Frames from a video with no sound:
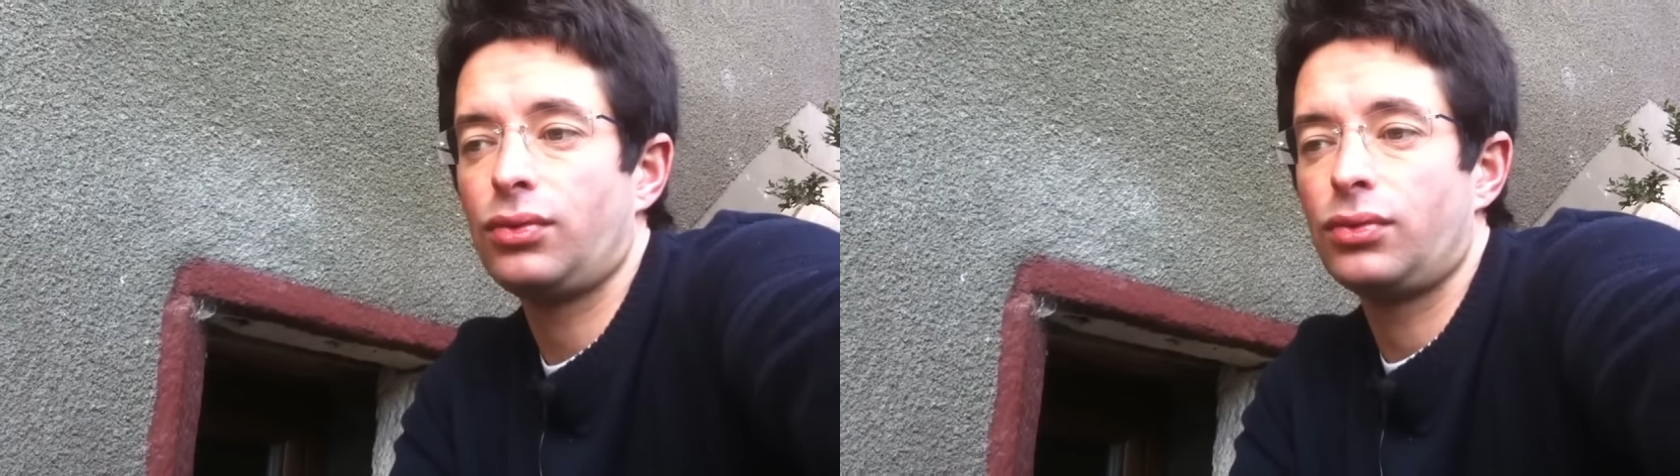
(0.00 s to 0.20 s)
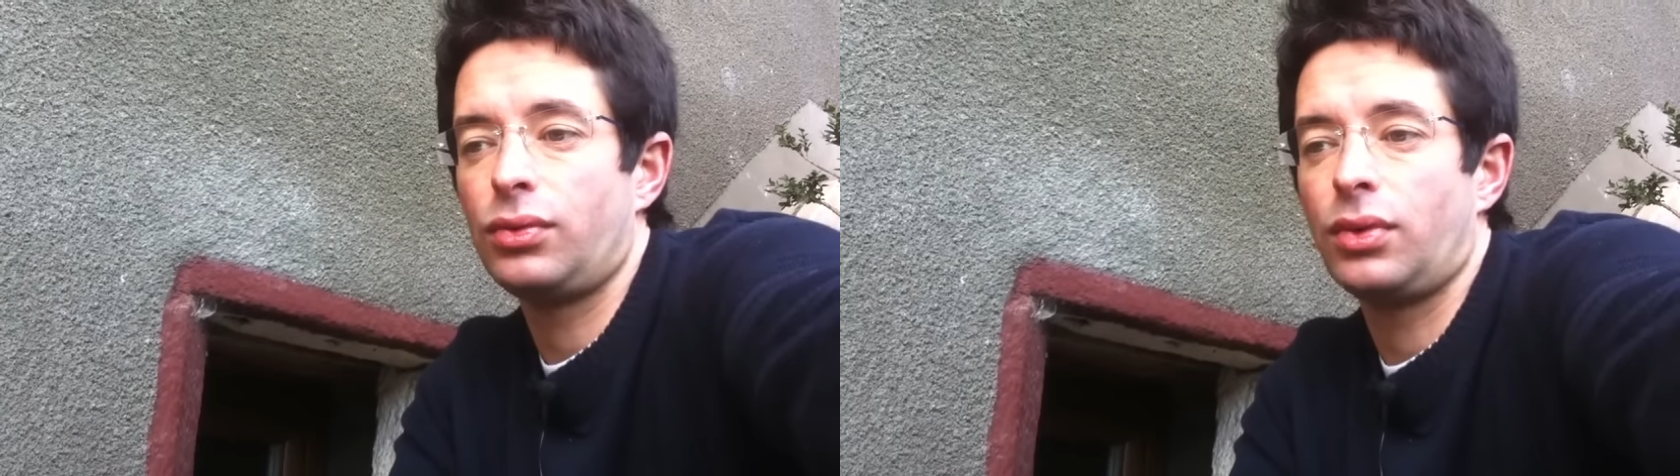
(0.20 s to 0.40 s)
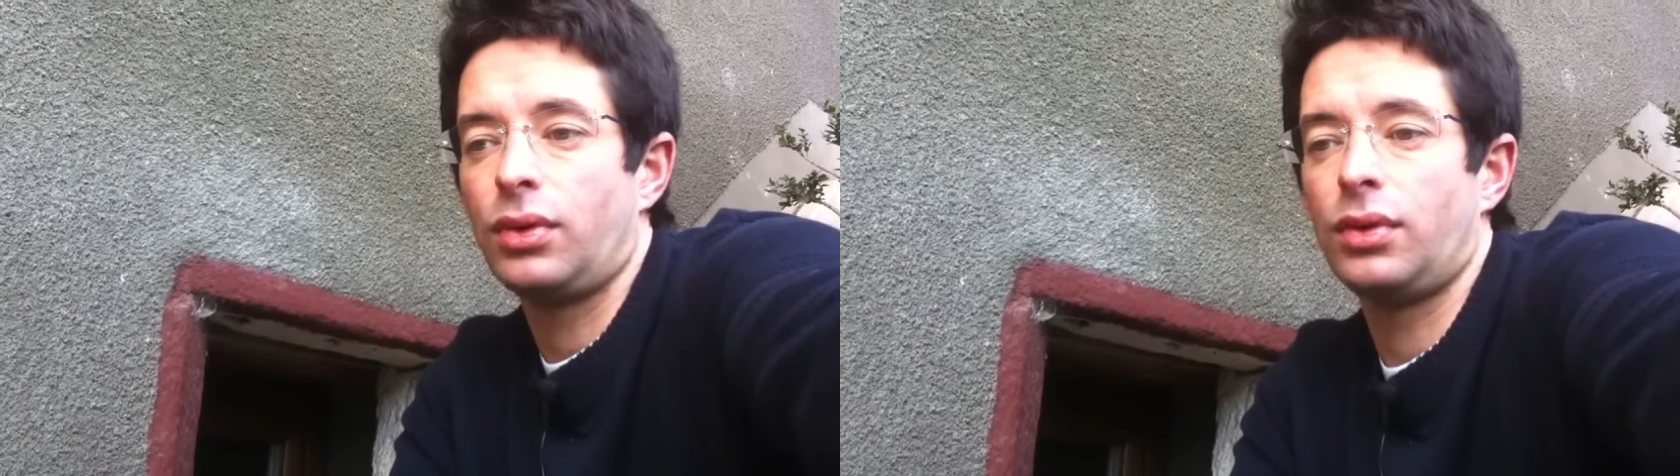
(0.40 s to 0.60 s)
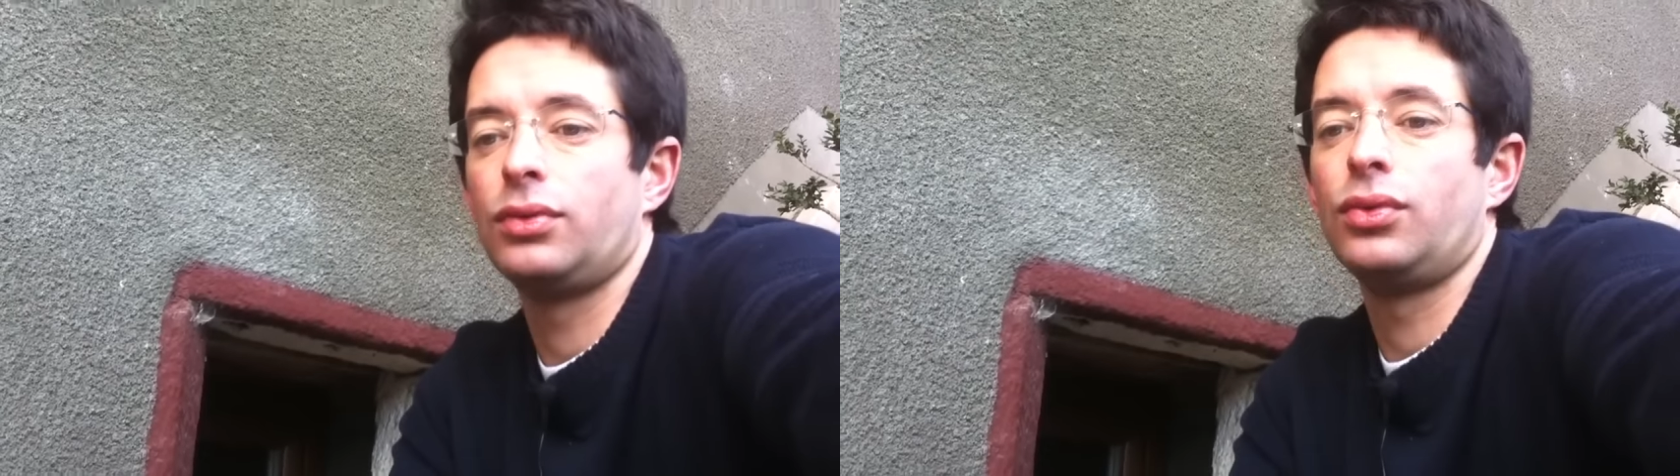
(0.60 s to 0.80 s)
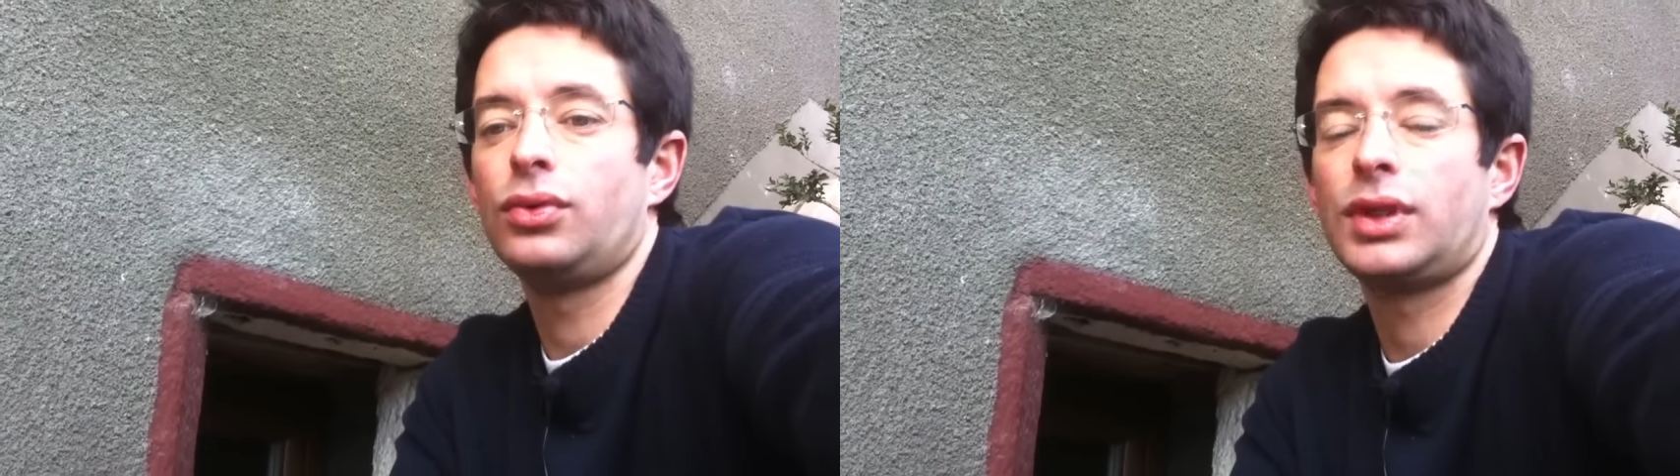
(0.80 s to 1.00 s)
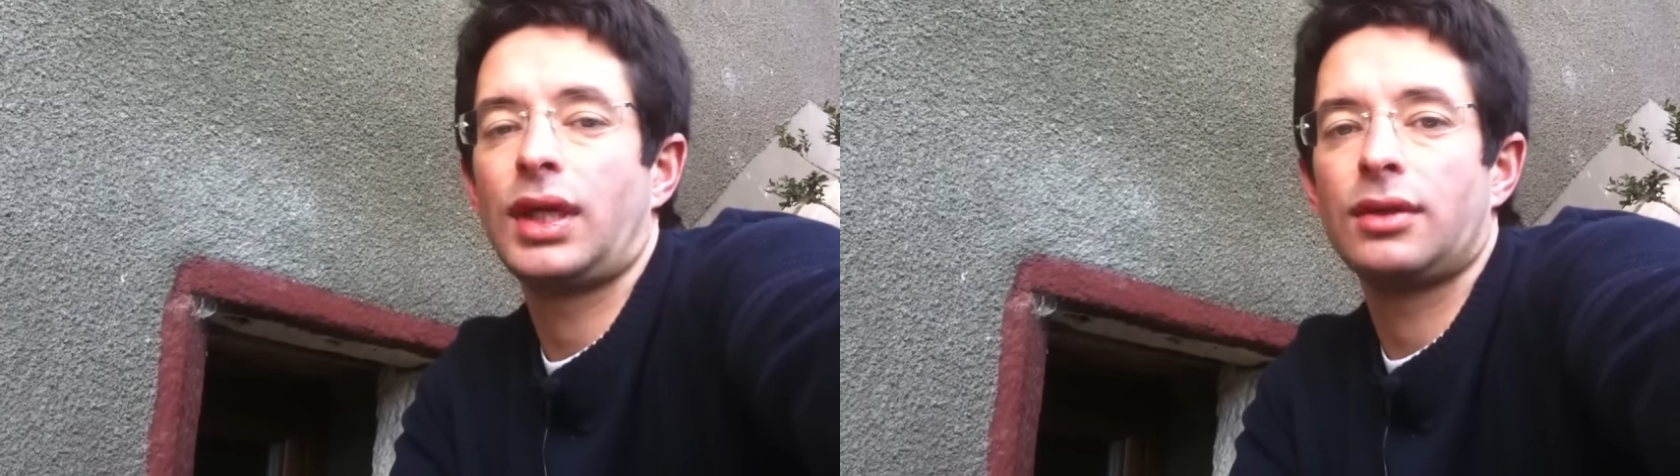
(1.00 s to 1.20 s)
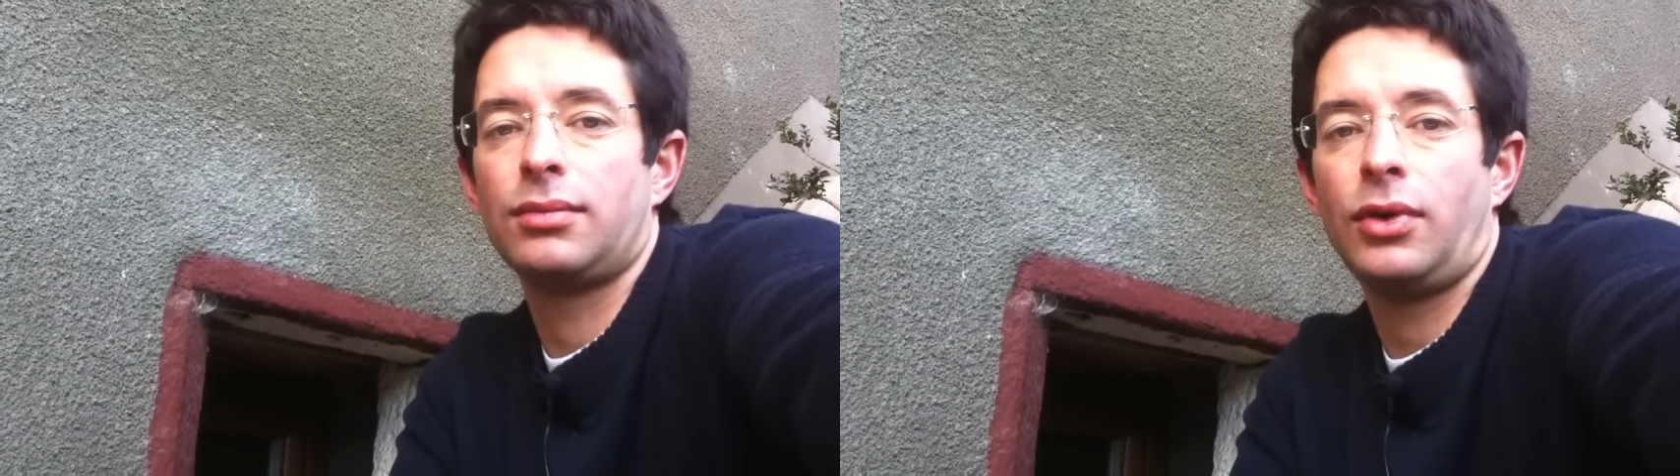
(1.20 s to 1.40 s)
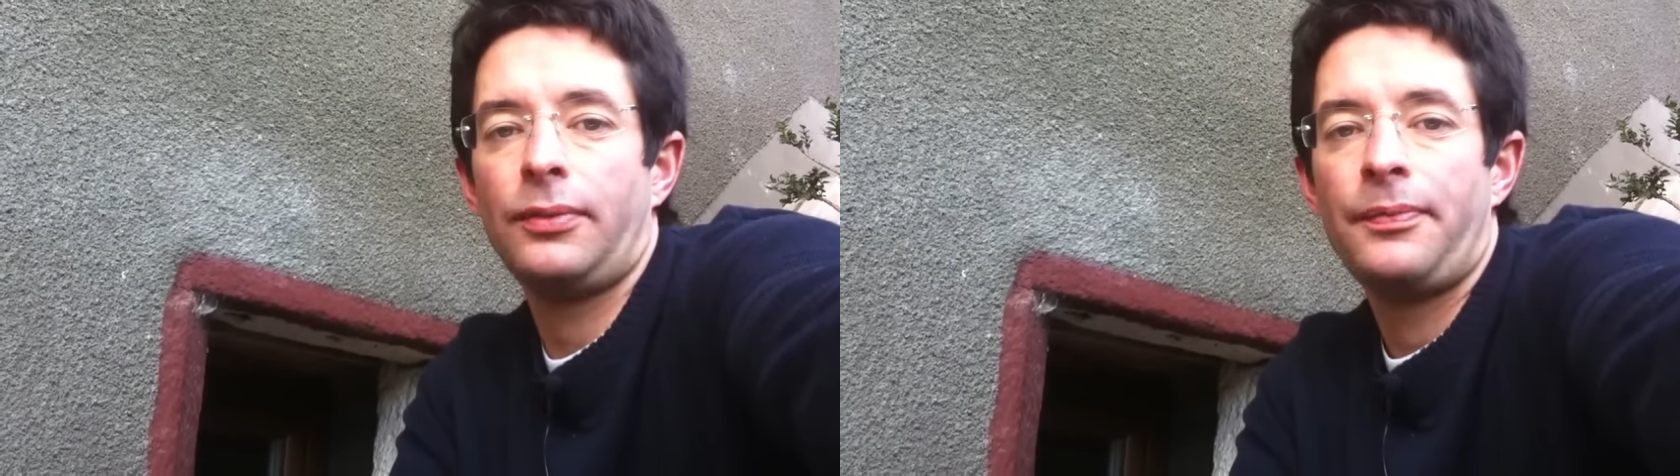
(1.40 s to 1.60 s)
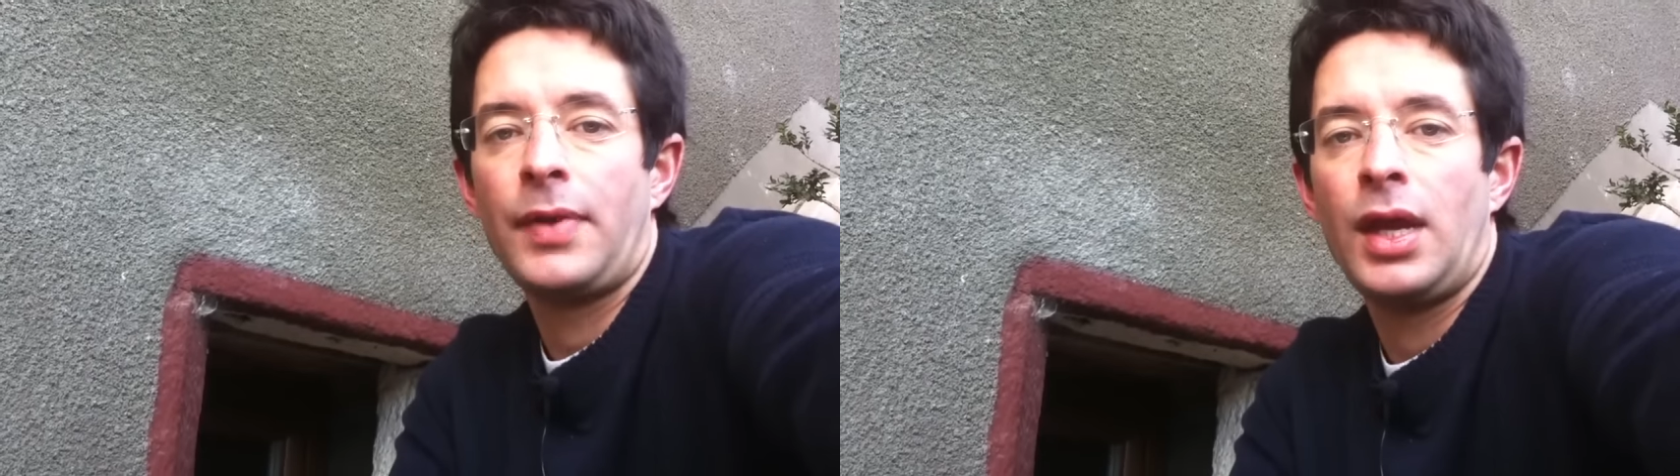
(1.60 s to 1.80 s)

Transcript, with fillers: ou d'autres traitements.